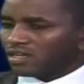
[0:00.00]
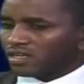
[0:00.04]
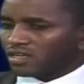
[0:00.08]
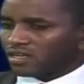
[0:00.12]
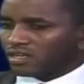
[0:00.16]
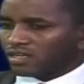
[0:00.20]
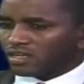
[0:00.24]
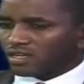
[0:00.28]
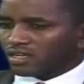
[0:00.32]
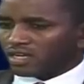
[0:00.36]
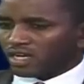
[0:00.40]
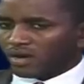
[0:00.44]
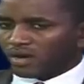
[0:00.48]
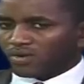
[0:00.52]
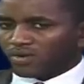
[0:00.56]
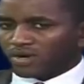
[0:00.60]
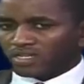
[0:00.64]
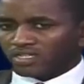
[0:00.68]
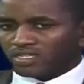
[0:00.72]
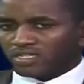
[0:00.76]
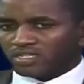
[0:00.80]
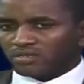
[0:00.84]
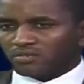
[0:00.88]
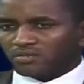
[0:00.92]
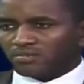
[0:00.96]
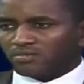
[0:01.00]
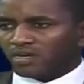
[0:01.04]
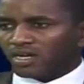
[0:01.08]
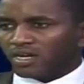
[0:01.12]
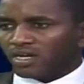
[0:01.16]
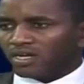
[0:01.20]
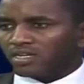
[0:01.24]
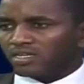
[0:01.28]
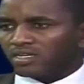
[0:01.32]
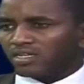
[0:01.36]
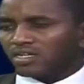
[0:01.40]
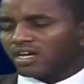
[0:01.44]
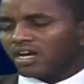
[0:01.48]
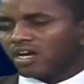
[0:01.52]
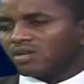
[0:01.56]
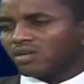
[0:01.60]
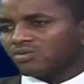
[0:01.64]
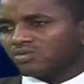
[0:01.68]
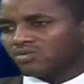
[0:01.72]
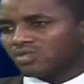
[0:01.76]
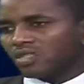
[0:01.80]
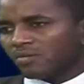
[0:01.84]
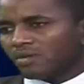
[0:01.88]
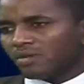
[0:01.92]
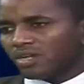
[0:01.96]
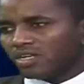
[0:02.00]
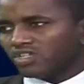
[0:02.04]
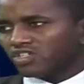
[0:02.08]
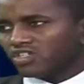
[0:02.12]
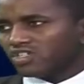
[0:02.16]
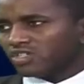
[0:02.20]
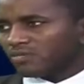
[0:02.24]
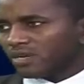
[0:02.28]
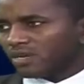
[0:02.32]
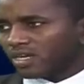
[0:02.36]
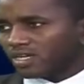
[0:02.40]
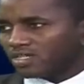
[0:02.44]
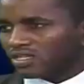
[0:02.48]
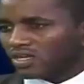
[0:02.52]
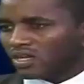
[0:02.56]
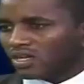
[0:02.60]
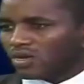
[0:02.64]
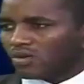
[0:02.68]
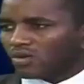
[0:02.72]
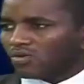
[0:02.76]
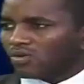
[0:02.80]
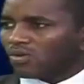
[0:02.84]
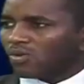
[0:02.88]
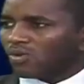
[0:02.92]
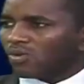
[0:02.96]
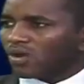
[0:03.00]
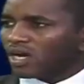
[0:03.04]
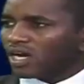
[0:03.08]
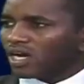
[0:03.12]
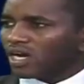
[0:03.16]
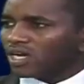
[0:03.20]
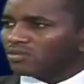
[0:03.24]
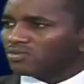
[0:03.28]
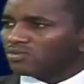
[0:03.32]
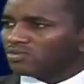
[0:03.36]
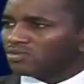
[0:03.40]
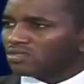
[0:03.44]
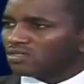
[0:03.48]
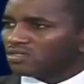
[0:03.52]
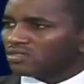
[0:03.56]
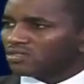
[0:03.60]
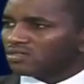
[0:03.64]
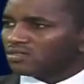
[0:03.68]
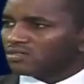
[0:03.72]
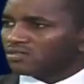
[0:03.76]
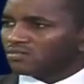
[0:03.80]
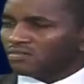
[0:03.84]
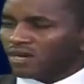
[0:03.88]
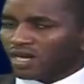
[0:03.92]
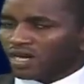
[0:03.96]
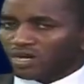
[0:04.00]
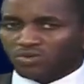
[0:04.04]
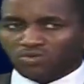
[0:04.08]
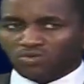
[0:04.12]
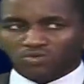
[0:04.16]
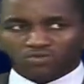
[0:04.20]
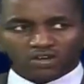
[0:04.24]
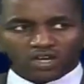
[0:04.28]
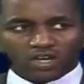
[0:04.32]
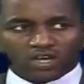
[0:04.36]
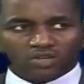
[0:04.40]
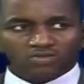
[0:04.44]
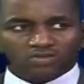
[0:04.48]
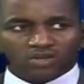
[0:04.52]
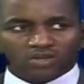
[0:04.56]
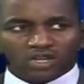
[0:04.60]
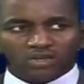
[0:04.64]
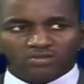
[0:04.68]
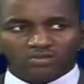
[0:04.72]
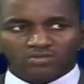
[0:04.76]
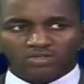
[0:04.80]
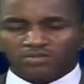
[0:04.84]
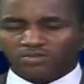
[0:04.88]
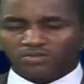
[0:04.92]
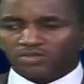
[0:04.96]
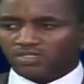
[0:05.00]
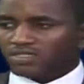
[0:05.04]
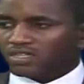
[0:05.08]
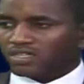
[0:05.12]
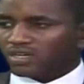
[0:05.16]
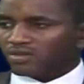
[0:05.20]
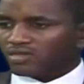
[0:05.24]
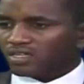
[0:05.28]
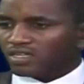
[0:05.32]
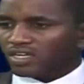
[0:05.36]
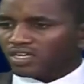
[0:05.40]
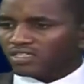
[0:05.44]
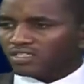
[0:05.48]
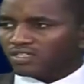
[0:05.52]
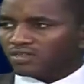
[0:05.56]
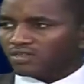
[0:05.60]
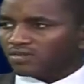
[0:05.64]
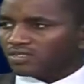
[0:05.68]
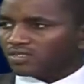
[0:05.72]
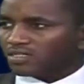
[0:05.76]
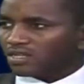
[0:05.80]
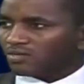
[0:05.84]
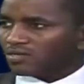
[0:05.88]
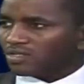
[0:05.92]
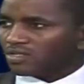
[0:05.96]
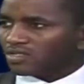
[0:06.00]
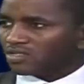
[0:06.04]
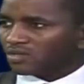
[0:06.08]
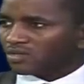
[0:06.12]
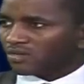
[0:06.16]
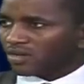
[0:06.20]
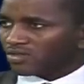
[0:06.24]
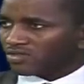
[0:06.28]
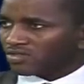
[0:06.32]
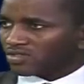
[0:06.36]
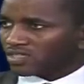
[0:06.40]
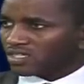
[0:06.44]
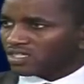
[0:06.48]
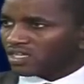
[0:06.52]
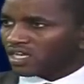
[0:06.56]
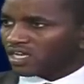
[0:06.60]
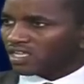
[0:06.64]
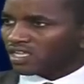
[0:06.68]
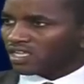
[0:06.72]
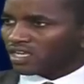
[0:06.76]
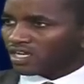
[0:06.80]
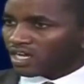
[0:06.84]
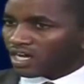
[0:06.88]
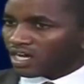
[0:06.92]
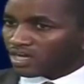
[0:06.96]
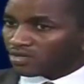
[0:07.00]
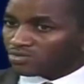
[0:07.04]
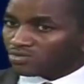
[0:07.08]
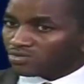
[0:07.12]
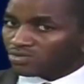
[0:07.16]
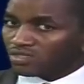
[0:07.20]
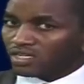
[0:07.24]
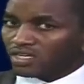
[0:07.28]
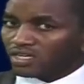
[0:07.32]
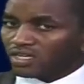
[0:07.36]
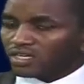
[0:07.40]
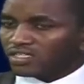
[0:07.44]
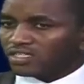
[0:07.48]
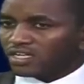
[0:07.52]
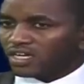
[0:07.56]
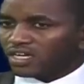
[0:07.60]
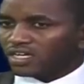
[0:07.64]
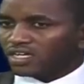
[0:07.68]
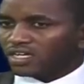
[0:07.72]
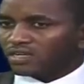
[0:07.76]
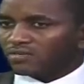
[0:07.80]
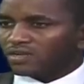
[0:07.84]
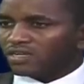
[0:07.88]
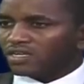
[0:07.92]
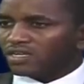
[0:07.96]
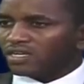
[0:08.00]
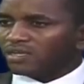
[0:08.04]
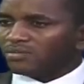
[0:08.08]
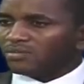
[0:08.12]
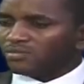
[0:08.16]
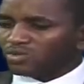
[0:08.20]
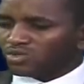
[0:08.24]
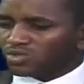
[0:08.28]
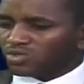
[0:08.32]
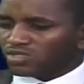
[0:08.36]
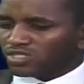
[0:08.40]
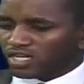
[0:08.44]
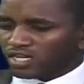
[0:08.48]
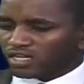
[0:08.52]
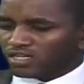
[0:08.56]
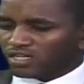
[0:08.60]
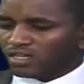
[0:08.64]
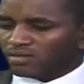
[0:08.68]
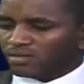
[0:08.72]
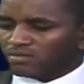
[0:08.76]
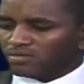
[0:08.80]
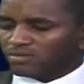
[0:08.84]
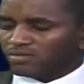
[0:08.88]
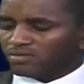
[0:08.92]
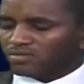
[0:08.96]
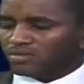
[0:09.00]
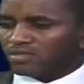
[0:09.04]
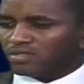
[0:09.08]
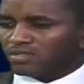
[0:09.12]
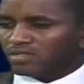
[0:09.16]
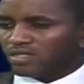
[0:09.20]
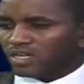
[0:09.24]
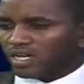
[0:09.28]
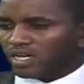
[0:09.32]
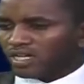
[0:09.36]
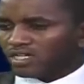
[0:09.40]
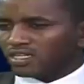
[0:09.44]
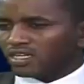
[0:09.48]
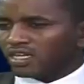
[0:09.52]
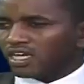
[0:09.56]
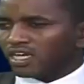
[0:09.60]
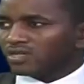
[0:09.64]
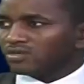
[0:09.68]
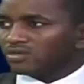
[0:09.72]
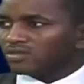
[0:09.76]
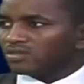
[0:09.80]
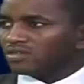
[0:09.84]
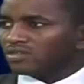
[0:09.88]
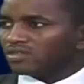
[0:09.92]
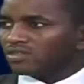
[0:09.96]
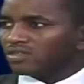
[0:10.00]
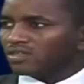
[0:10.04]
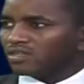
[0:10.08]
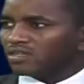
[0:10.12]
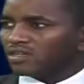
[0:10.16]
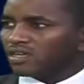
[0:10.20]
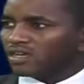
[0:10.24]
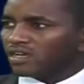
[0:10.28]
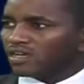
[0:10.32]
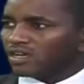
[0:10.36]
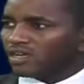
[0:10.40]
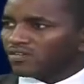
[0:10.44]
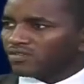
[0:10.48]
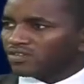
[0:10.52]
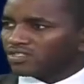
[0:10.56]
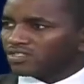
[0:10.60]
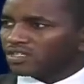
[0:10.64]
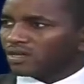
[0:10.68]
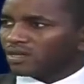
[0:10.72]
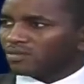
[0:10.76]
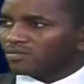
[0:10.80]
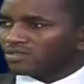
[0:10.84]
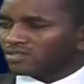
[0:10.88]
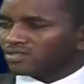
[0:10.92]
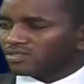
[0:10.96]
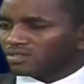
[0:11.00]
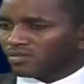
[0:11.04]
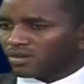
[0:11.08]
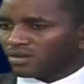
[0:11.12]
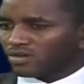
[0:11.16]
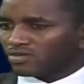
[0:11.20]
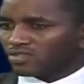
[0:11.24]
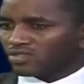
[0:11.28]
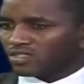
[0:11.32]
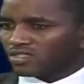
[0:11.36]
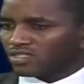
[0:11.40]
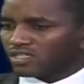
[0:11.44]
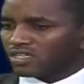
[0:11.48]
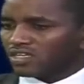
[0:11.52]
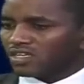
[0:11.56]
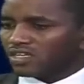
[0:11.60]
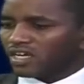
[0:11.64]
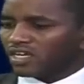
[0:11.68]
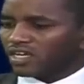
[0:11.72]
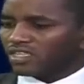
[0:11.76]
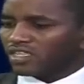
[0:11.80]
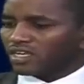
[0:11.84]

القوانين ما قانون الضمان الاجتماعي وهو قانون معروف قانون رقم 039 1967 هذا القانون تقريبا لم يسا لم يعني هو صدر سنه 67 1967 هذا